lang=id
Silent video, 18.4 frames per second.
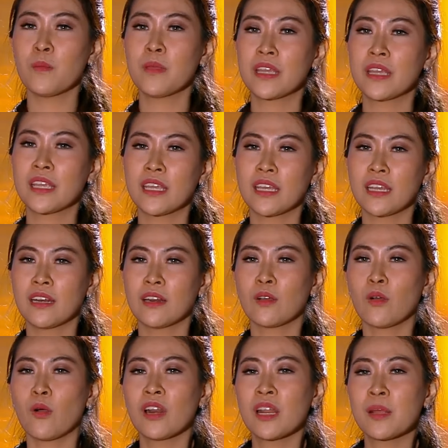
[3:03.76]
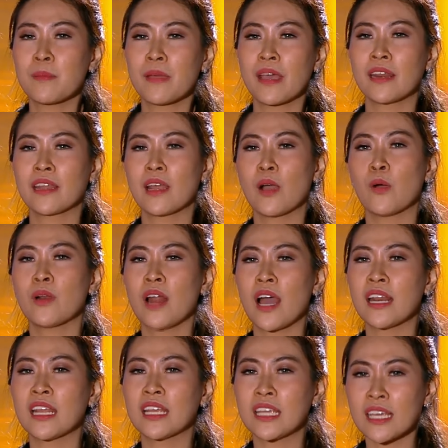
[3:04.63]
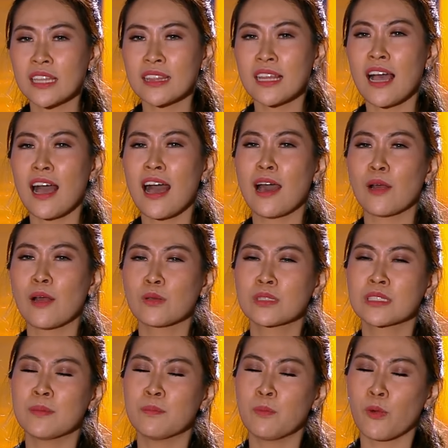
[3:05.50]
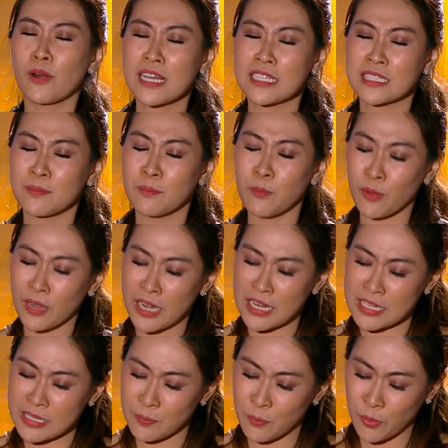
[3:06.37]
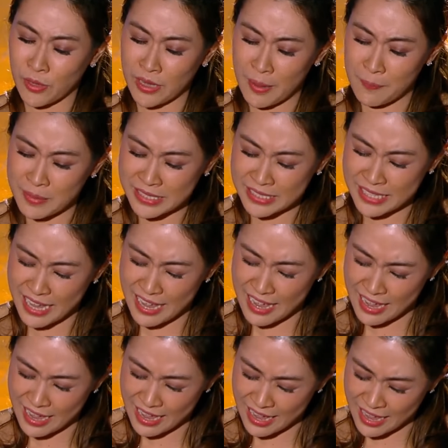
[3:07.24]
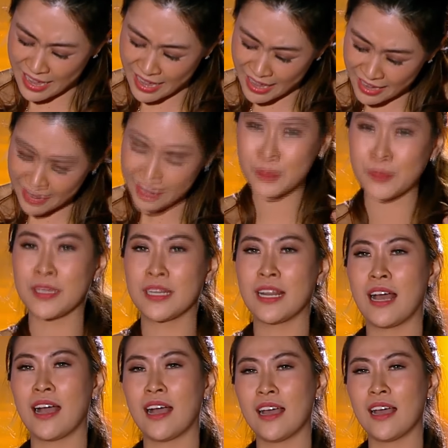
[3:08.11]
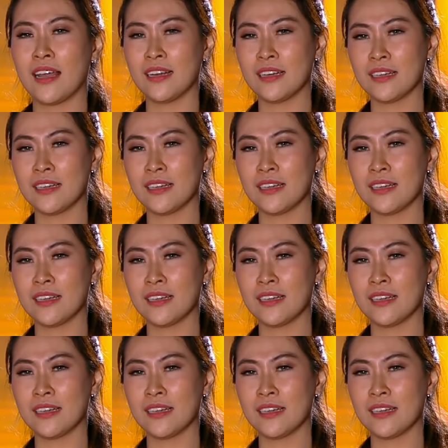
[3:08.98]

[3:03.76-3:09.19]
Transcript: bikin kondimennya udah dikit harus sempurna sempurna sempurna pisan itu hidangan.